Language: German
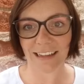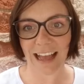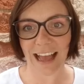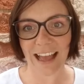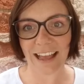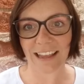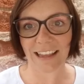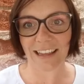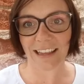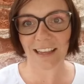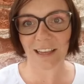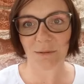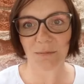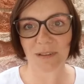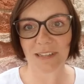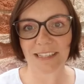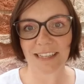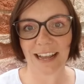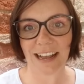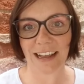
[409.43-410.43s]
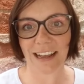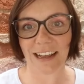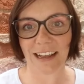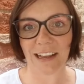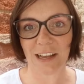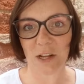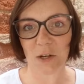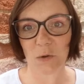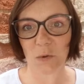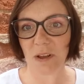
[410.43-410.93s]
Hi, ich bin Sarah.
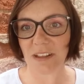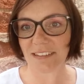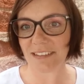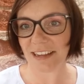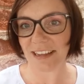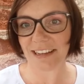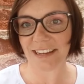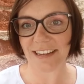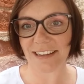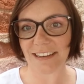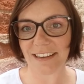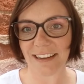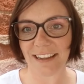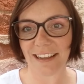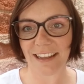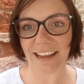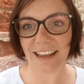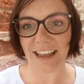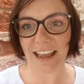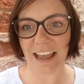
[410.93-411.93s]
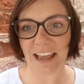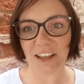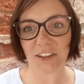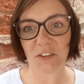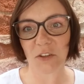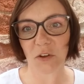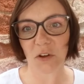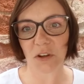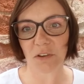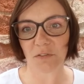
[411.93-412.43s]
Du hast eine Idee? Ich
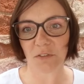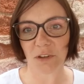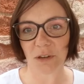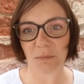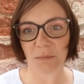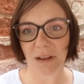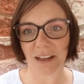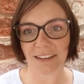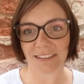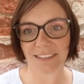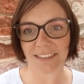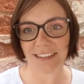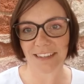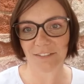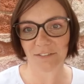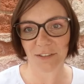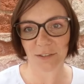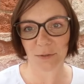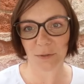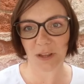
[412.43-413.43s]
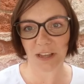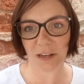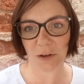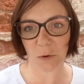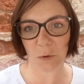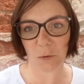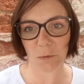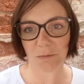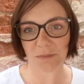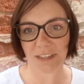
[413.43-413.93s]
sorge für die passende visuelle
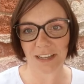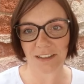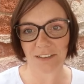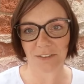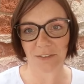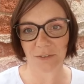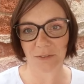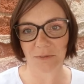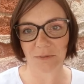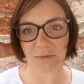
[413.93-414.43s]
Umsetzung.